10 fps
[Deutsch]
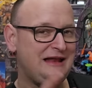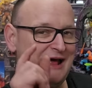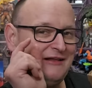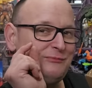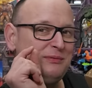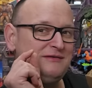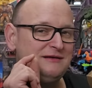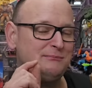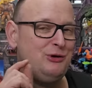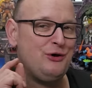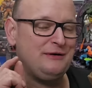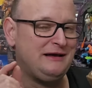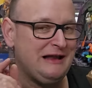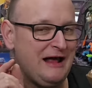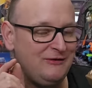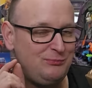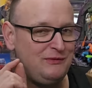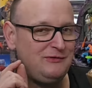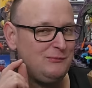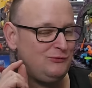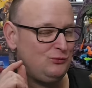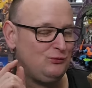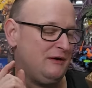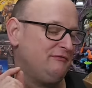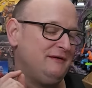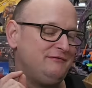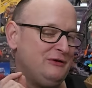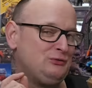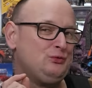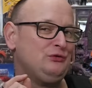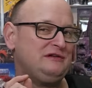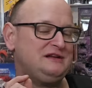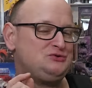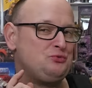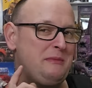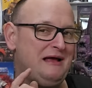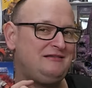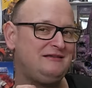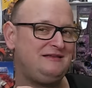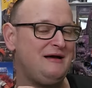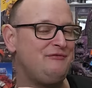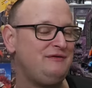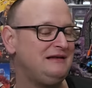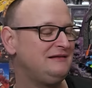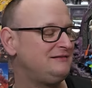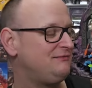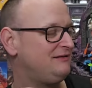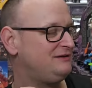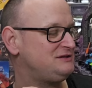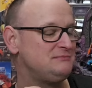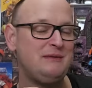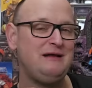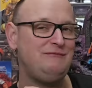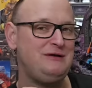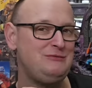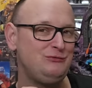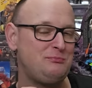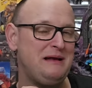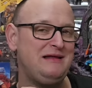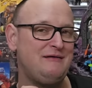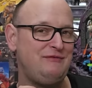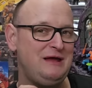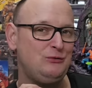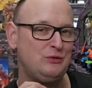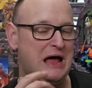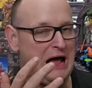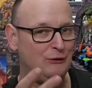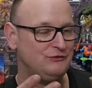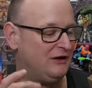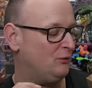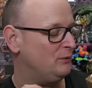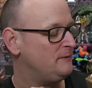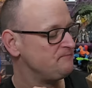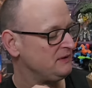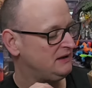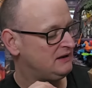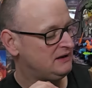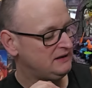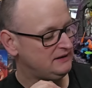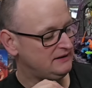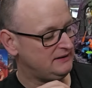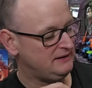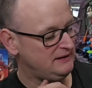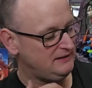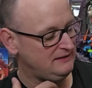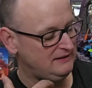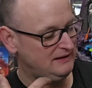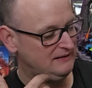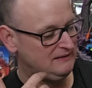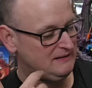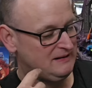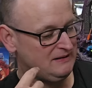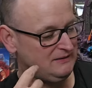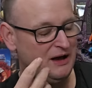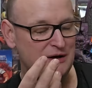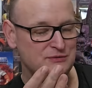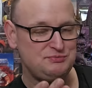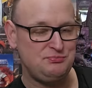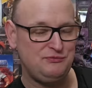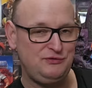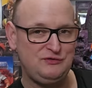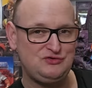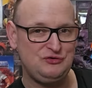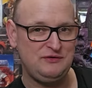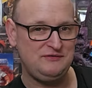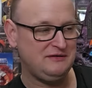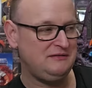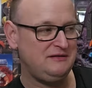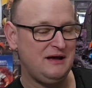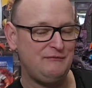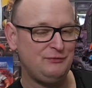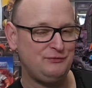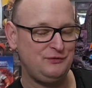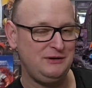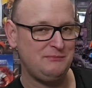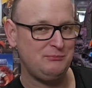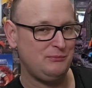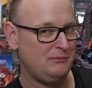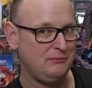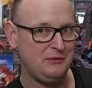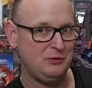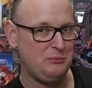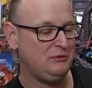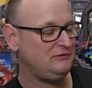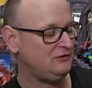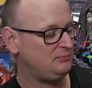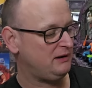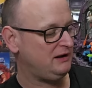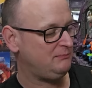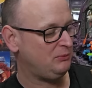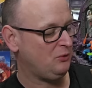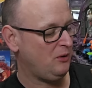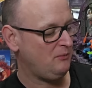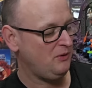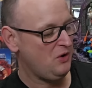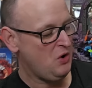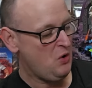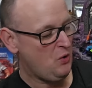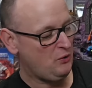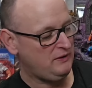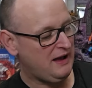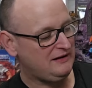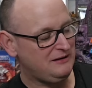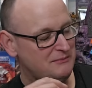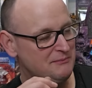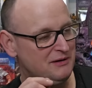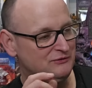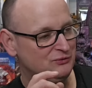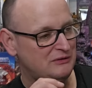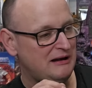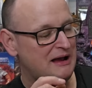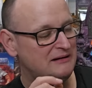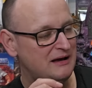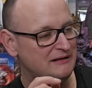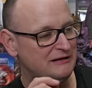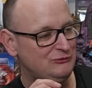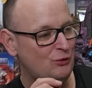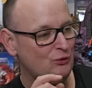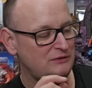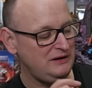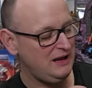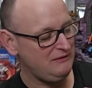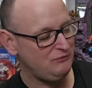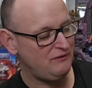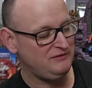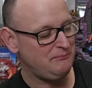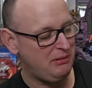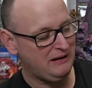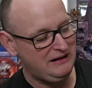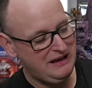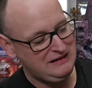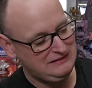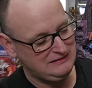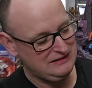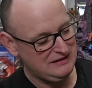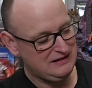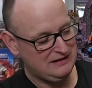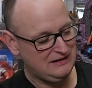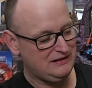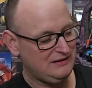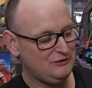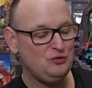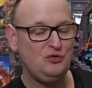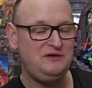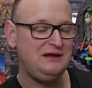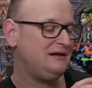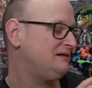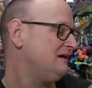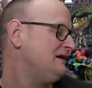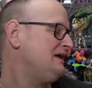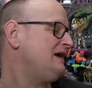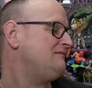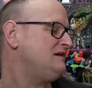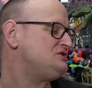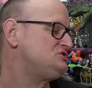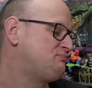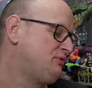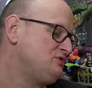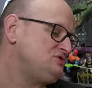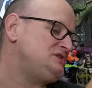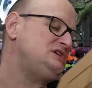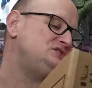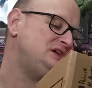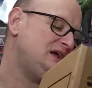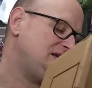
ein kleines bisschen Björn, ein kleines bisschen bist du auf jeden Fall gruselig. Du merkst dir sehr vieles, was ich in meinen Videos mal erwähne oder raushaue. Äh, in den, ja, ist jetzt schon das dritte Jahr, wo ich von ihm ein Geburtstagspaket bekomme. Und er hat immer mal so kleine Anekdoten irgendwo auf den Paketen äh, notiert, irgendwelche Sprüche, die ich